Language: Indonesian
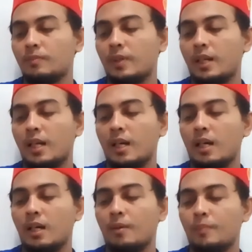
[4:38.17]

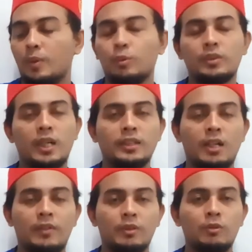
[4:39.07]
para pengusaha
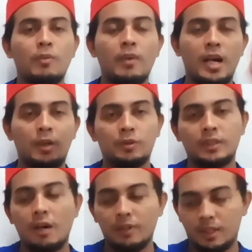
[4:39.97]
sawit untuk mengangkut
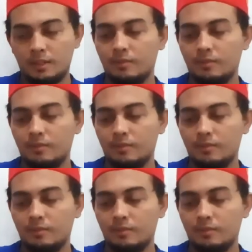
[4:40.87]
sawit